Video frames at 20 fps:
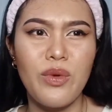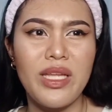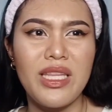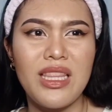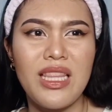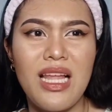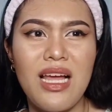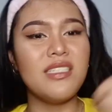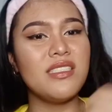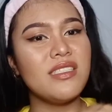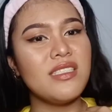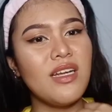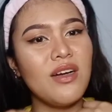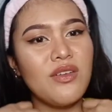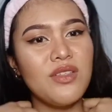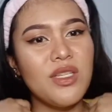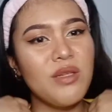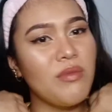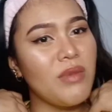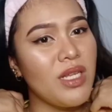wake up. Na
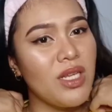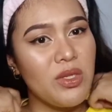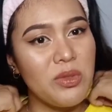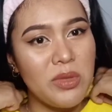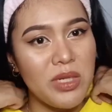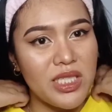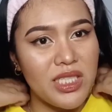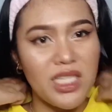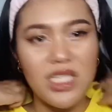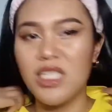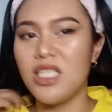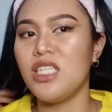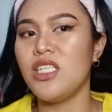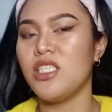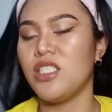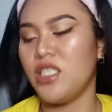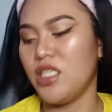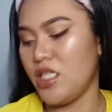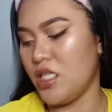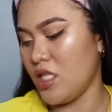ako ng maluwag na
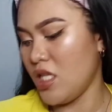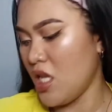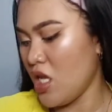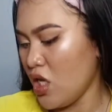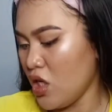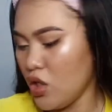t-shirt.